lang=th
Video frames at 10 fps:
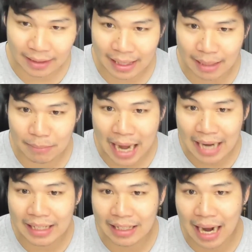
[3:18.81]
นะครับไล
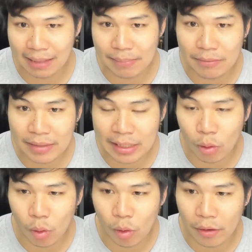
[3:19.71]
ฟ์หรืออัดเป็นวิดี
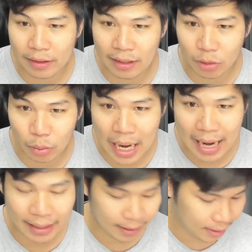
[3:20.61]
โอก็จะดูได้